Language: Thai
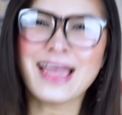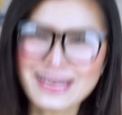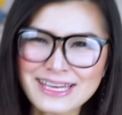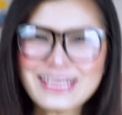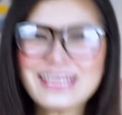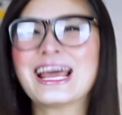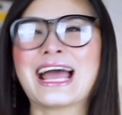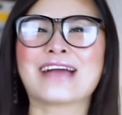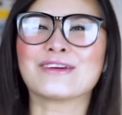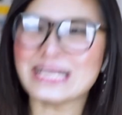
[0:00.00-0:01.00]
นี่นะ
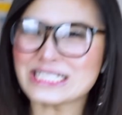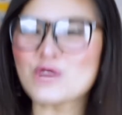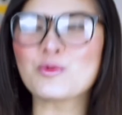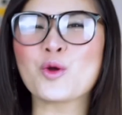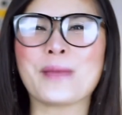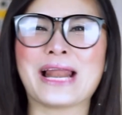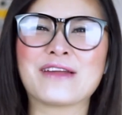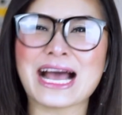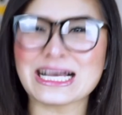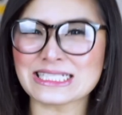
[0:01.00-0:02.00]
คะก็ได้จบลงไปแล้ว
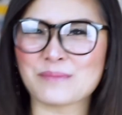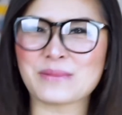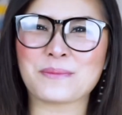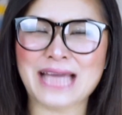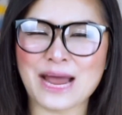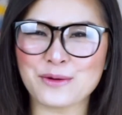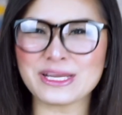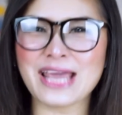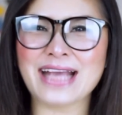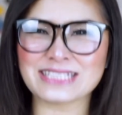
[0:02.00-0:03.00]
นะคะสำหรับการรี
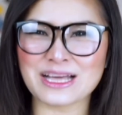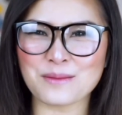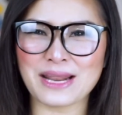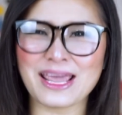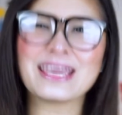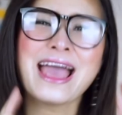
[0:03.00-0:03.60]
แอคชั่นเพลง